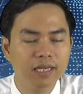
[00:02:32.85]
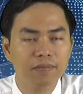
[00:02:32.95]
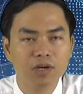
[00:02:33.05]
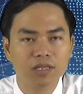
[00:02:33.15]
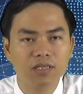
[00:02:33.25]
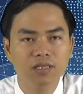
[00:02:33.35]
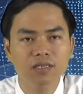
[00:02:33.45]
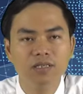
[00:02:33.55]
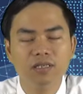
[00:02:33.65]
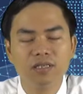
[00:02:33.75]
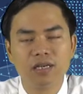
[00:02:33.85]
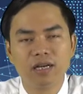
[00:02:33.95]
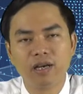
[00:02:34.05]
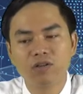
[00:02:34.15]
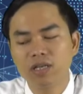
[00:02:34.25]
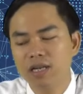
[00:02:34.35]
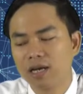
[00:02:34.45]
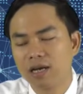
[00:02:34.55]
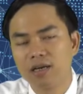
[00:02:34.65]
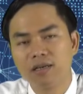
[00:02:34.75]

thì mọi thứ à, đều rất là